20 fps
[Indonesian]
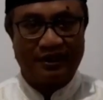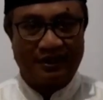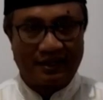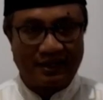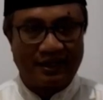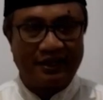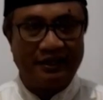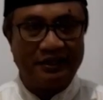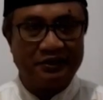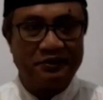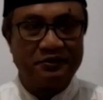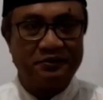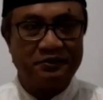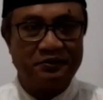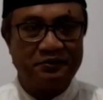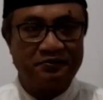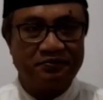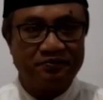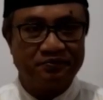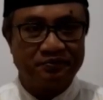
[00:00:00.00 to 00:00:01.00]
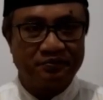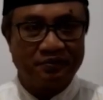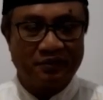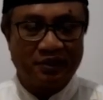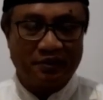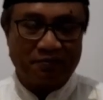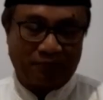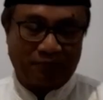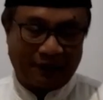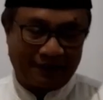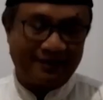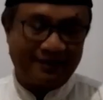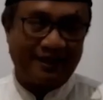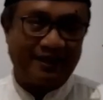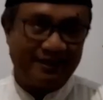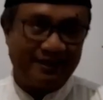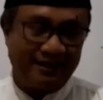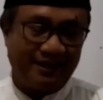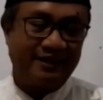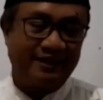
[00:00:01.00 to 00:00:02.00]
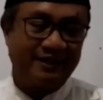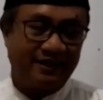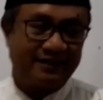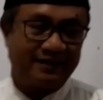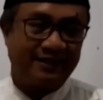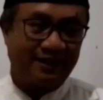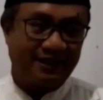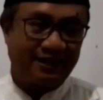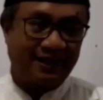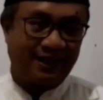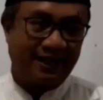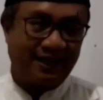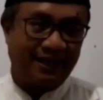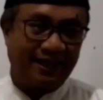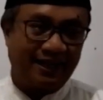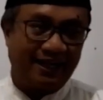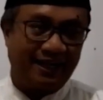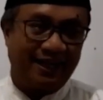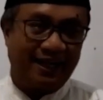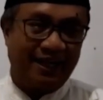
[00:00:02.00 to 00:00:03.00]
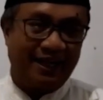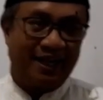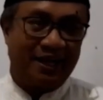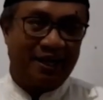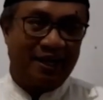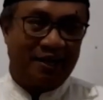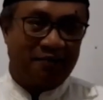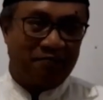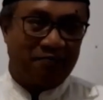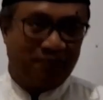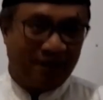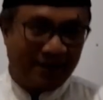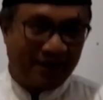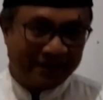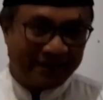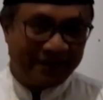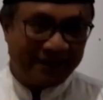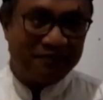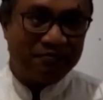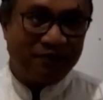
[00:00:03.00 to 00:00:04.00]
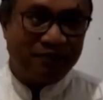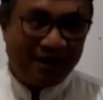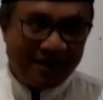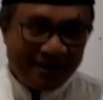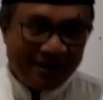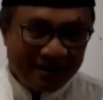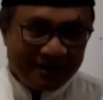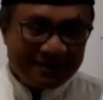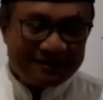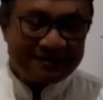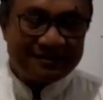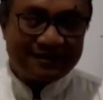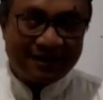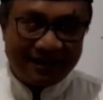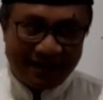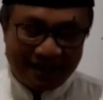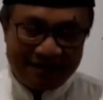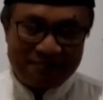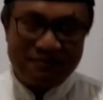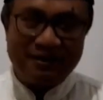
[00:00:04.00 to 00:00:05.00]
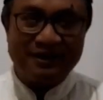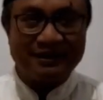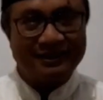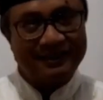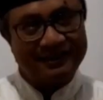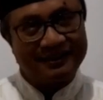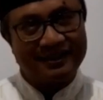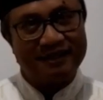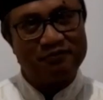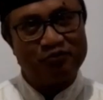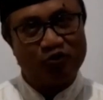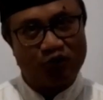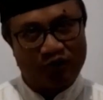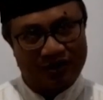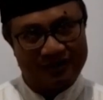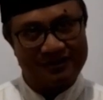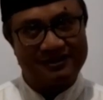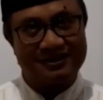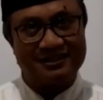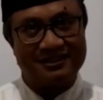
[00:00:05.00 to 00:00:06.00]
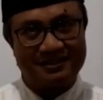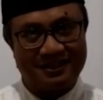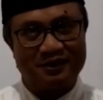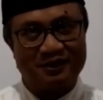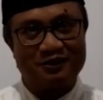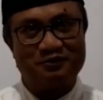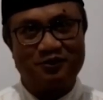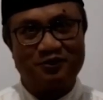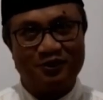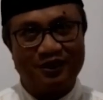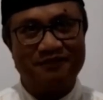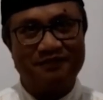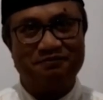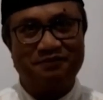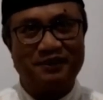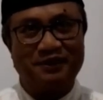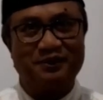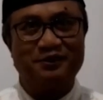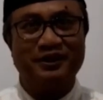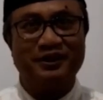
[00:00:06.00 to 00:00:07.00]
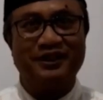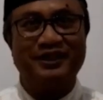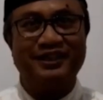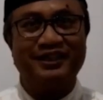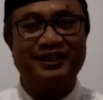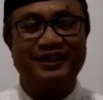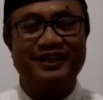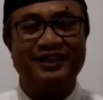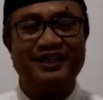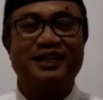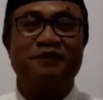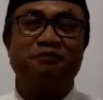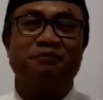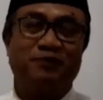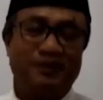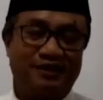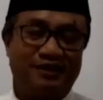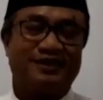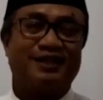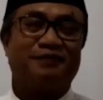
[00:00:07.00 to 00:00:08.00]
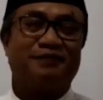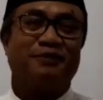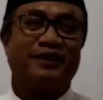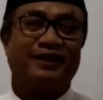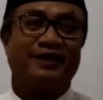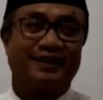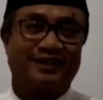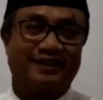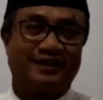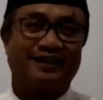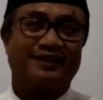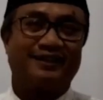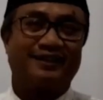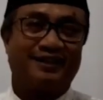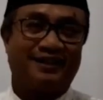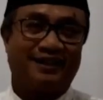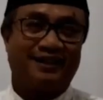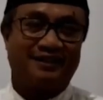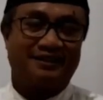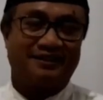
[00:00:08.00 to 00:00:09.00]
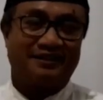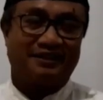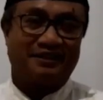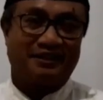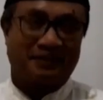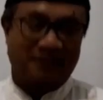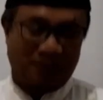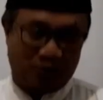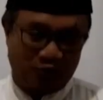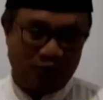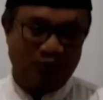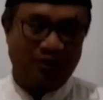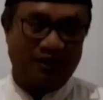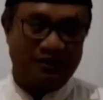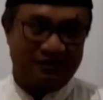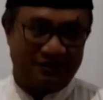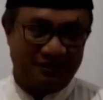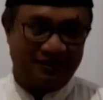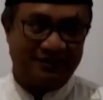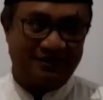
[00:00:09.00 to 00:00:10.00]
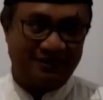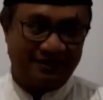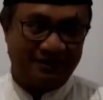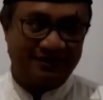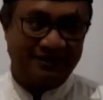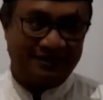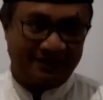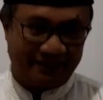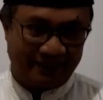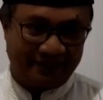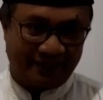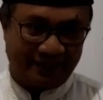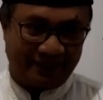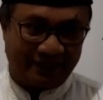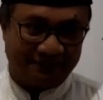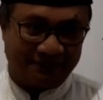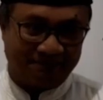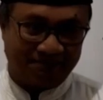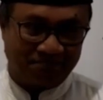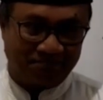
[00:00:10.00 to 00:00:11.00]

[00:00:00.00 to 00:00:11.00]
Karena itu pertanyaannya adalah, bagaimana selama kita puasa satu bulan penuh ini bisa meningkatkan regulasi diri kita?